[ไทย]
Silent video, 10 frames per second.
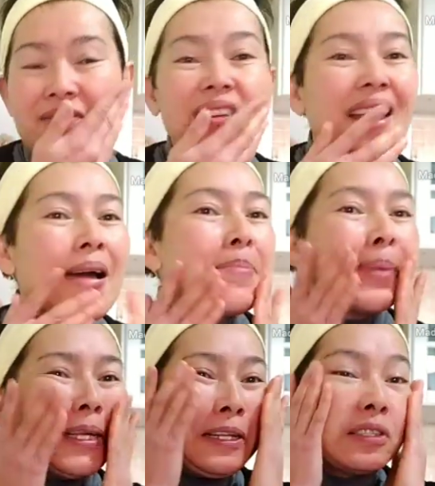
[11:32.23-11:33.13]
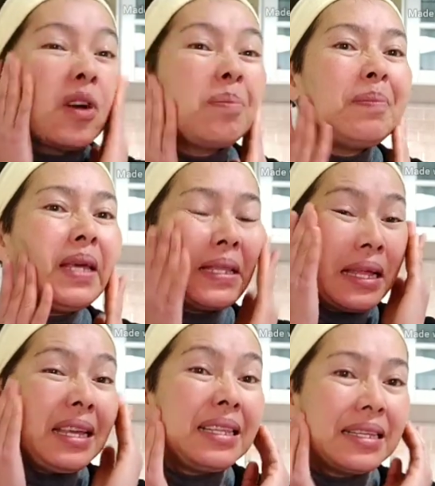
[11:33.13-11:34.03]
เวลาไปช้อปปิ้ง
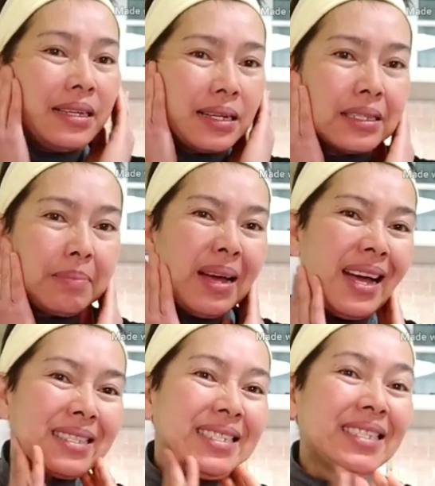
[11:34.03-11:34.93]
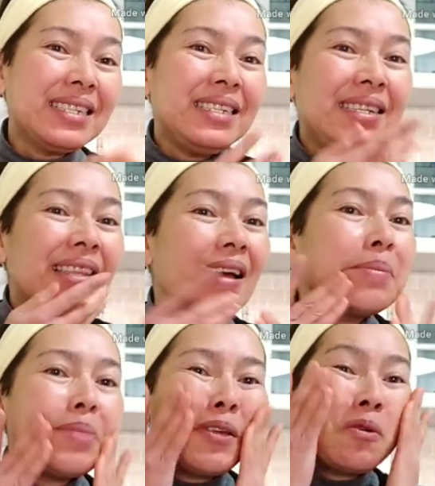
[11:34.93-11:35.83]
นะเห็นเครื่องสำอางนะซื้อนะ
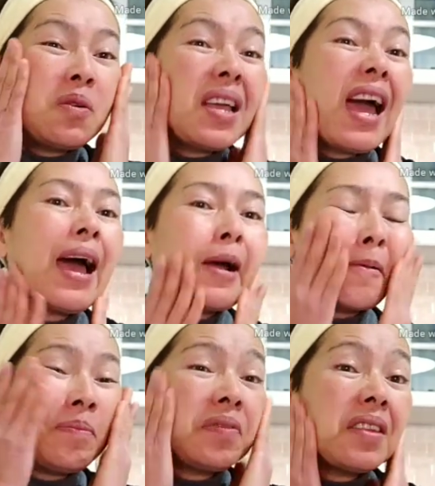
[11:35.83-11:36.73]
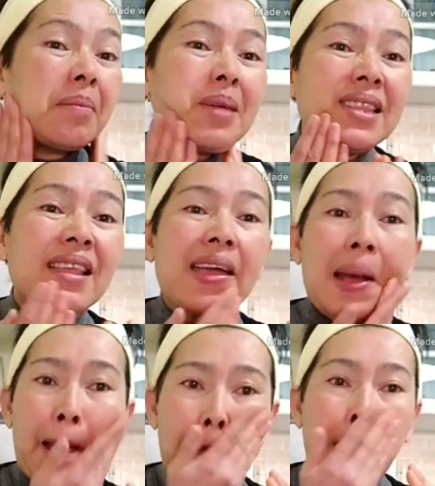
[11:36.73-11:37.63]
มีทุกอย่างแต่ไม่แต่ง
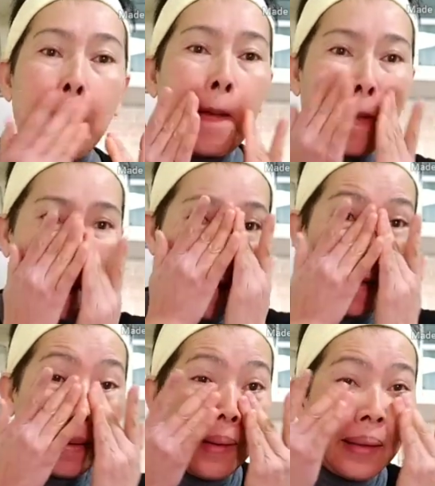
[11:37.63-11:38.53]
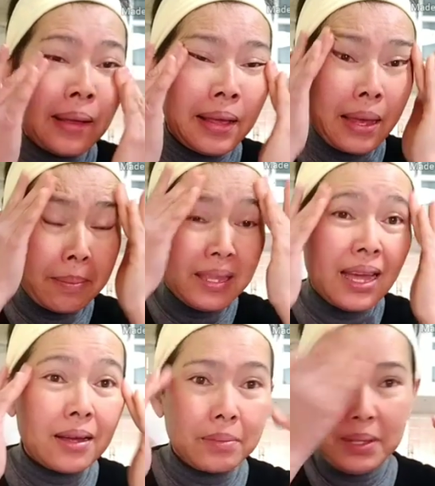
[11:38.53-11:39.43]
พี่เกียบมา
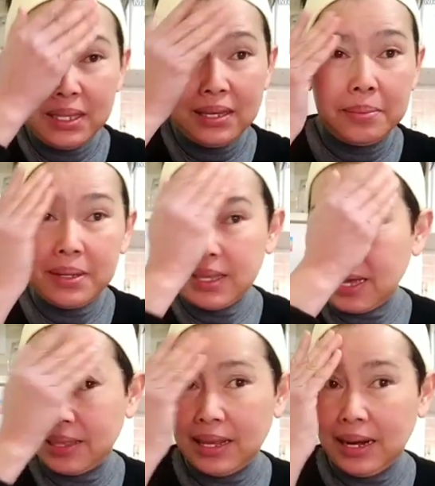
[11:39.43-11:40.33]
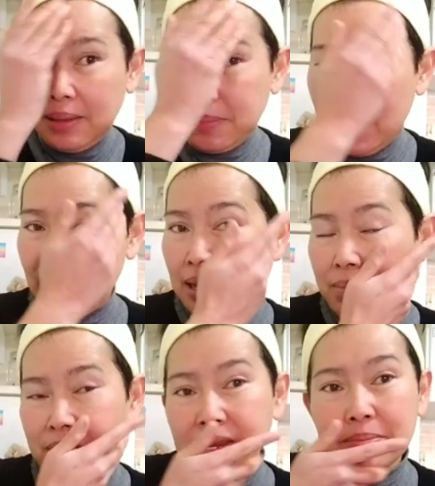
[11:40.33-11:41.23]
นั่งพิถีพิถันอะไรมากกับ
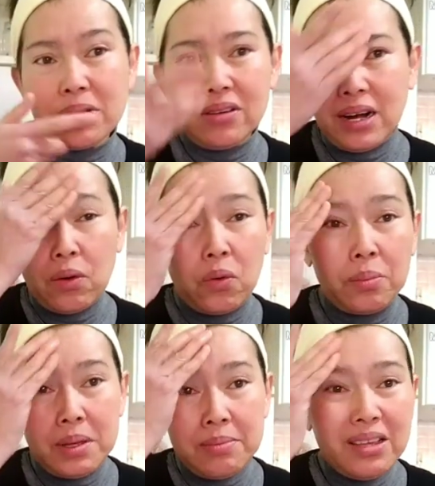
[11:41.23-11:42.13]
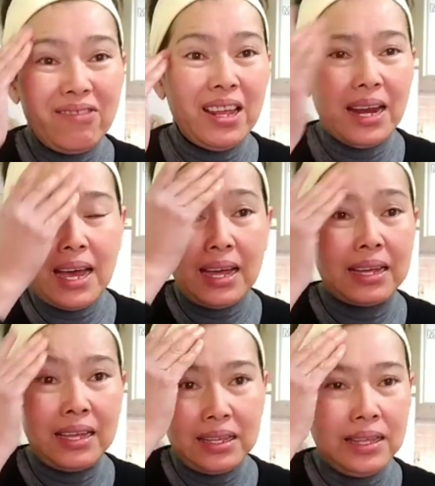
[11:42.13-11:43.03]
เพื่อนเพราะเราไม่มีเวลา
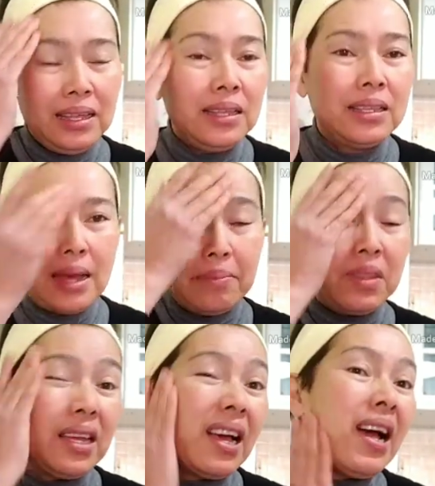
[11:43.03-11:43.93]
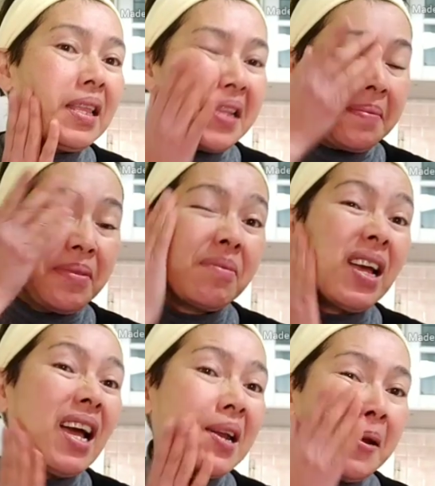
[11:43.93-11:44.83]
ไงทำแต่งานทำแต่
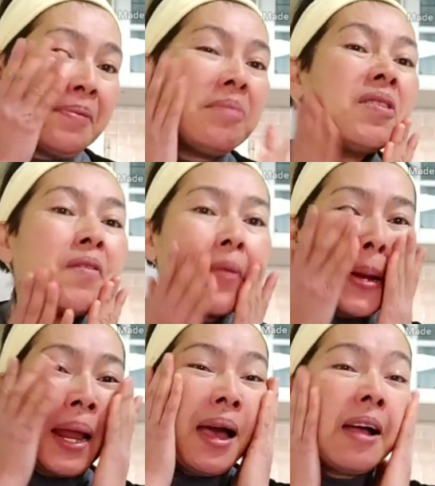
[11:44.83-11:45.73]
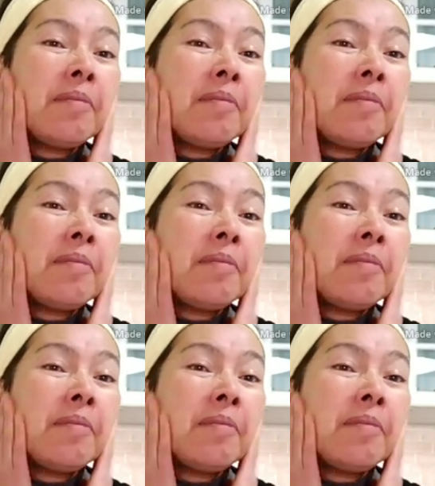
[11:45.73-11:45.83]
งานเราไม่มีเวลา